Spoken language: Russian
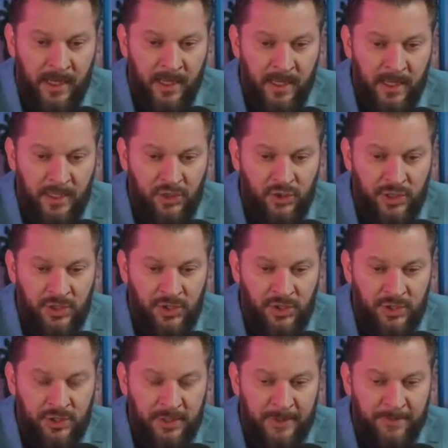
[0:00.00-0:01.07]
а,
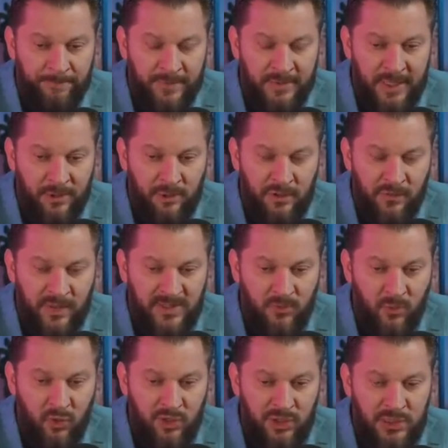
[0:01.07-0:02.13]
женщина дает
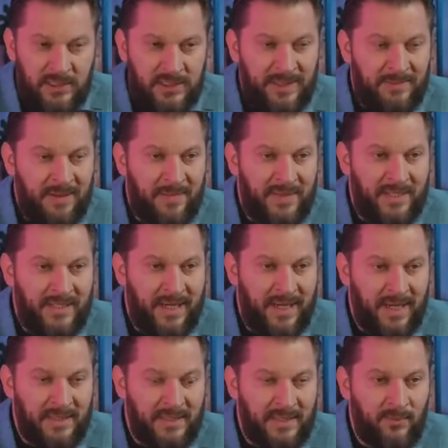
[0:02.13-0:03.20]
возможность
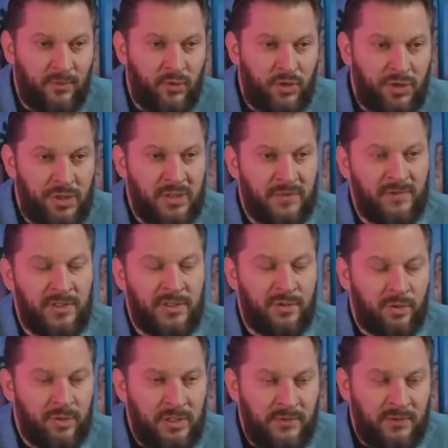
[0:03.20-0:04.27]
самоопределяться мужчине в
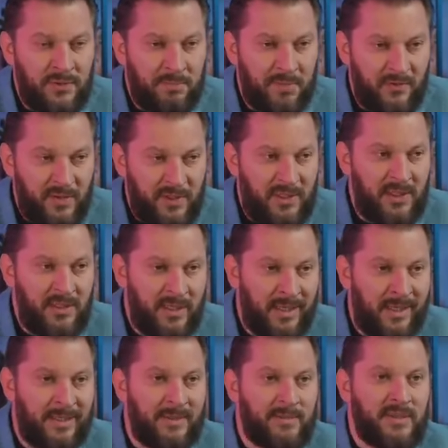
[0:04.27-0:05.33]
деструктивном поведении
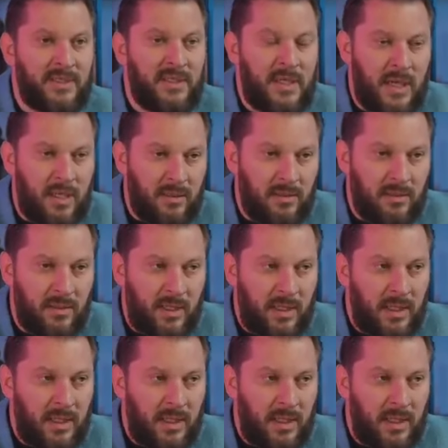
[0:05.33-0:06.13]
рядом с ней.